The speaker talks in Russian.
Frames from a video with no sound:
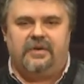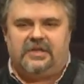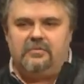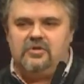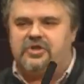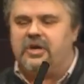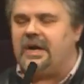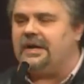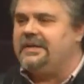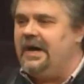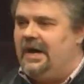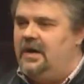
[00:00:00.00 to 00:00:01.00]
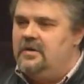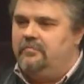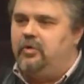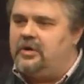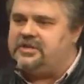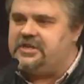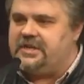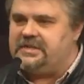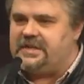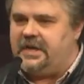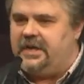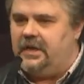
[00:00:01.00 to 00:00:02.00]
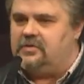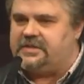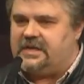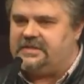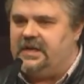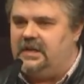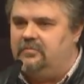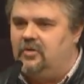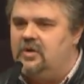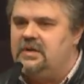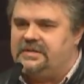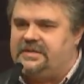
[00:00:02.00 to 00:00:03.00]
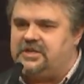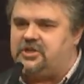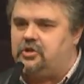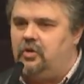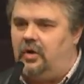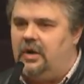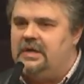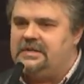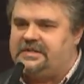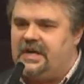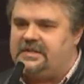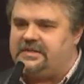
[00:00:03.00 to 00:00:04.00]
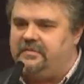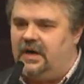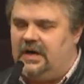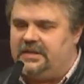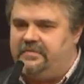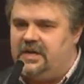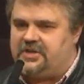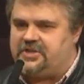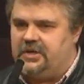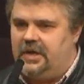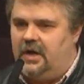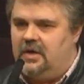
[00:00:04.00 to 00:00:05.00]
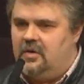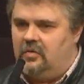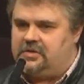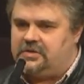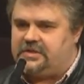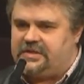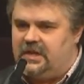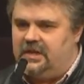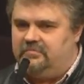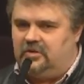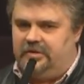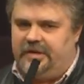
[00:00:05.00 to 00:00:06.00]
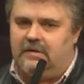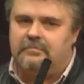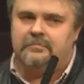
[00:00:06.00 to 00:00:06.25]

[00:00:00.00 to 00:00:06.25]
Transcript: Потому что когда Бог через Ахию сказал ему, за что царство отвержено от Соломона,